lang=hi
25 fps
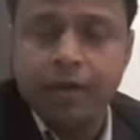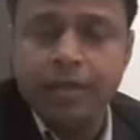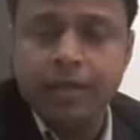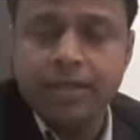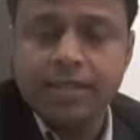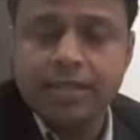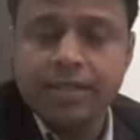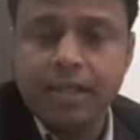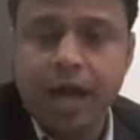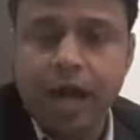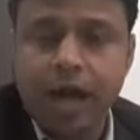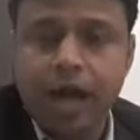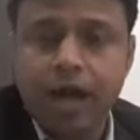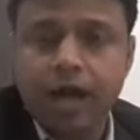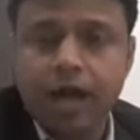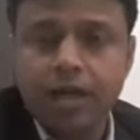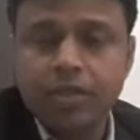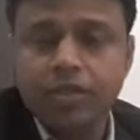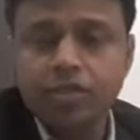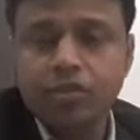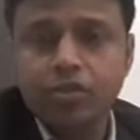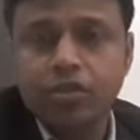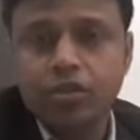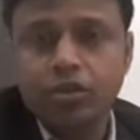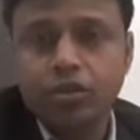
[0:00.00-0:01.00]
गाइज
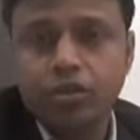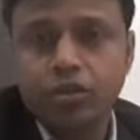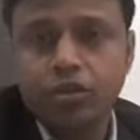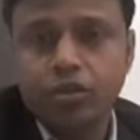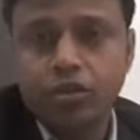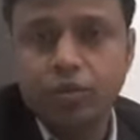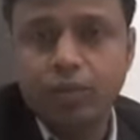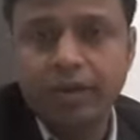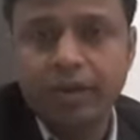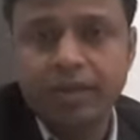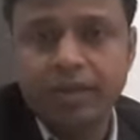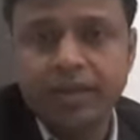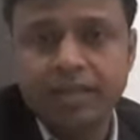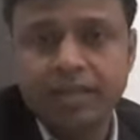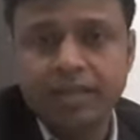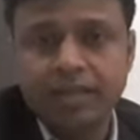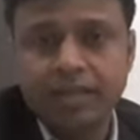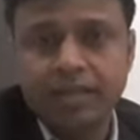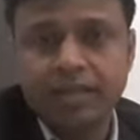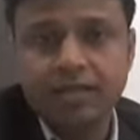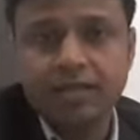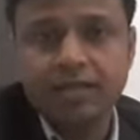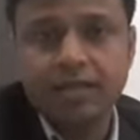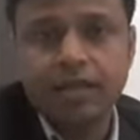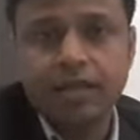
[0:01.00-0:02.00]
आज जो मैं
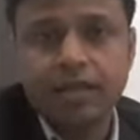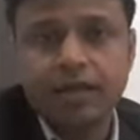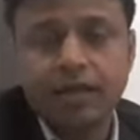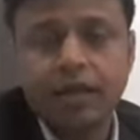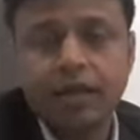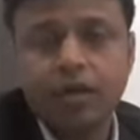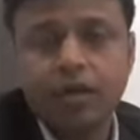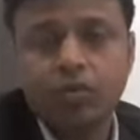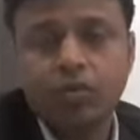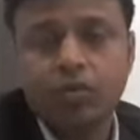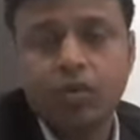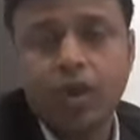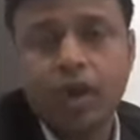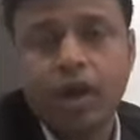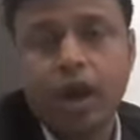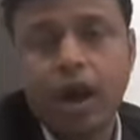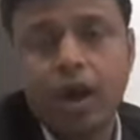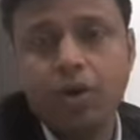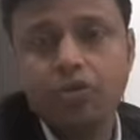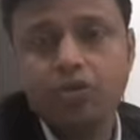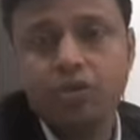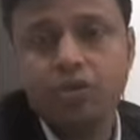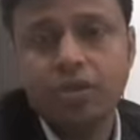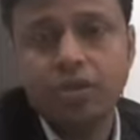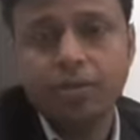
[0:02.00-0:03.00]
डिस्कस करेगा वो है
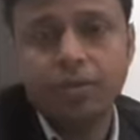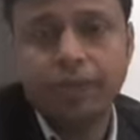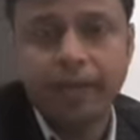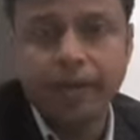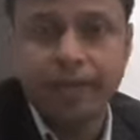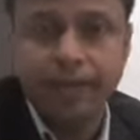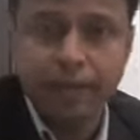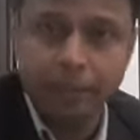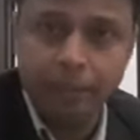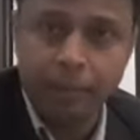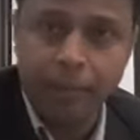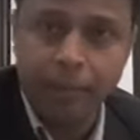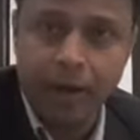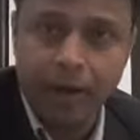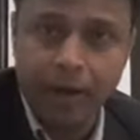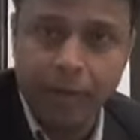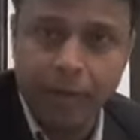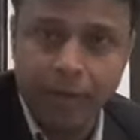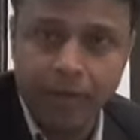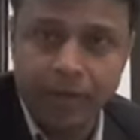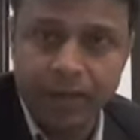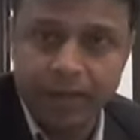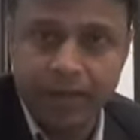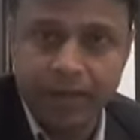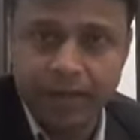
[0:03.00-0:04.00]
हाउस कीपिंग
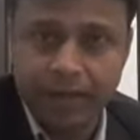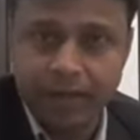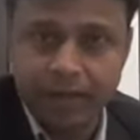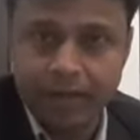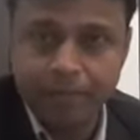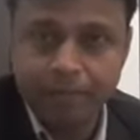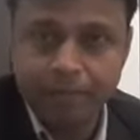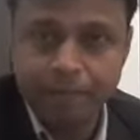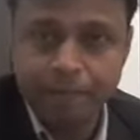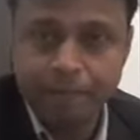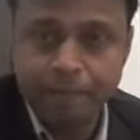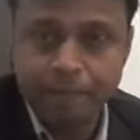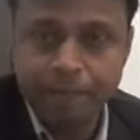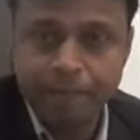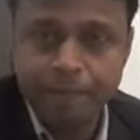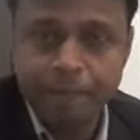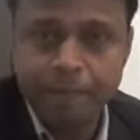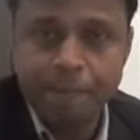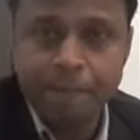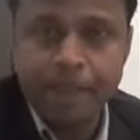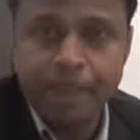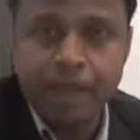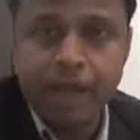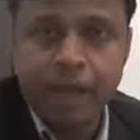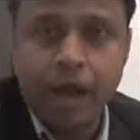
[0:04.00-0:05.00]
डिपार्टमेंट के
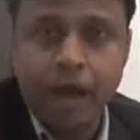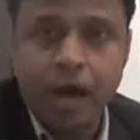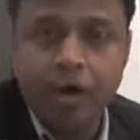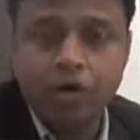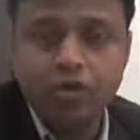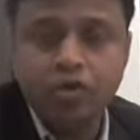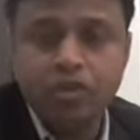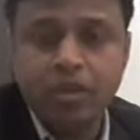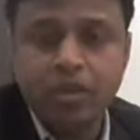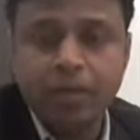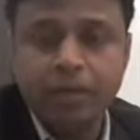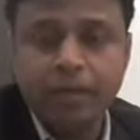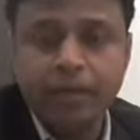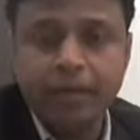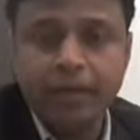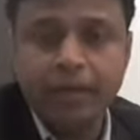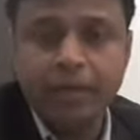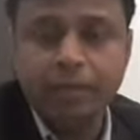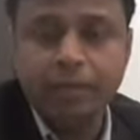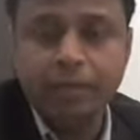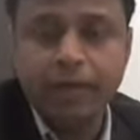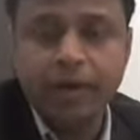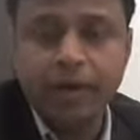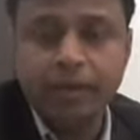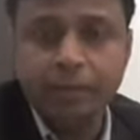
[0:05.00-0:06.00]
थ्रू हाउस
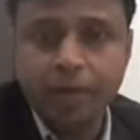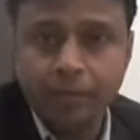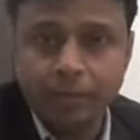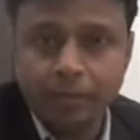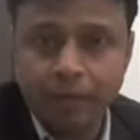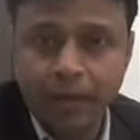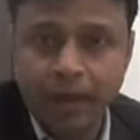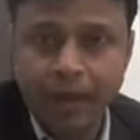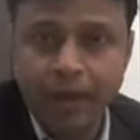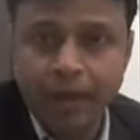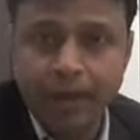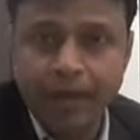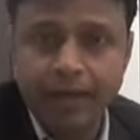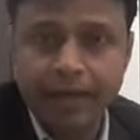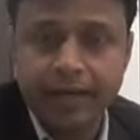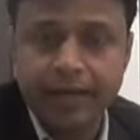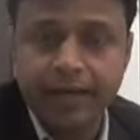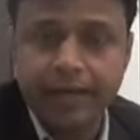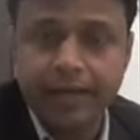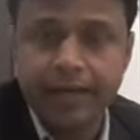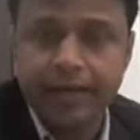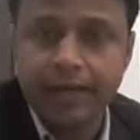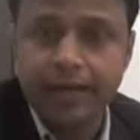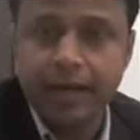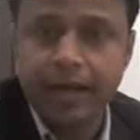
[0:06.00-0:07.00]
कीपिंग डिपार्टमेंट में
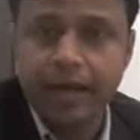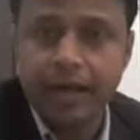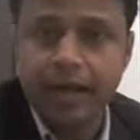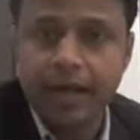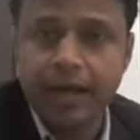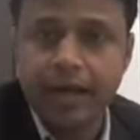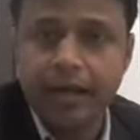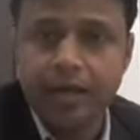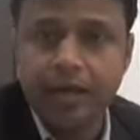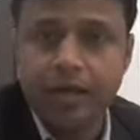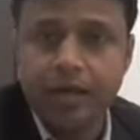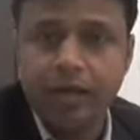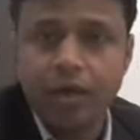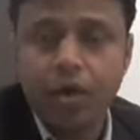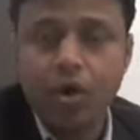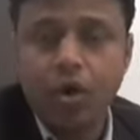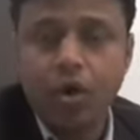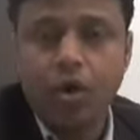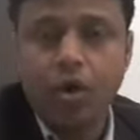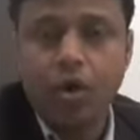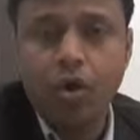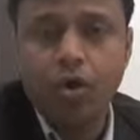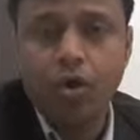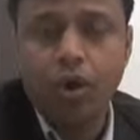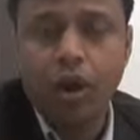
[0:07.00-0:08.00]
हायर की क्या है
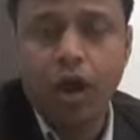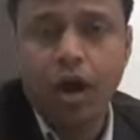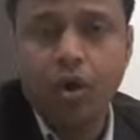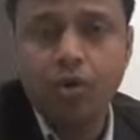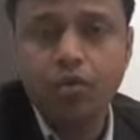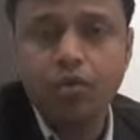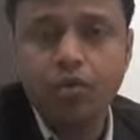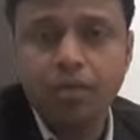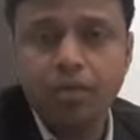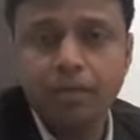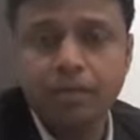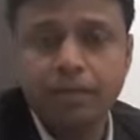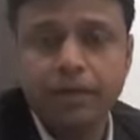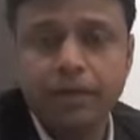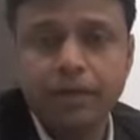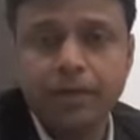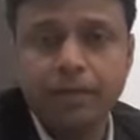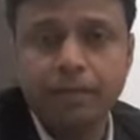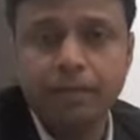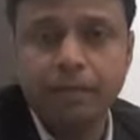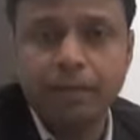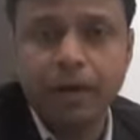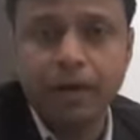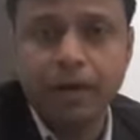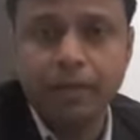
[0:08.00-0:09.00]
और हाउस
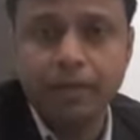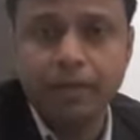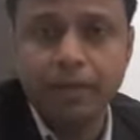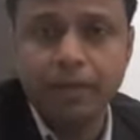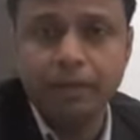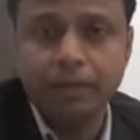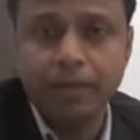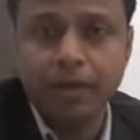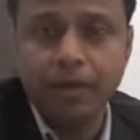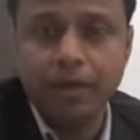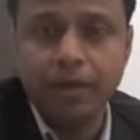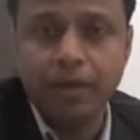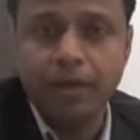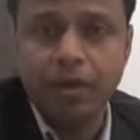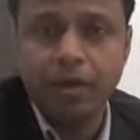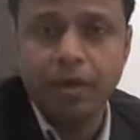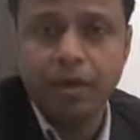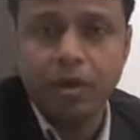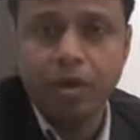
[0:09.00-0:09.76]
कीपिंग डिपार्टमेंट में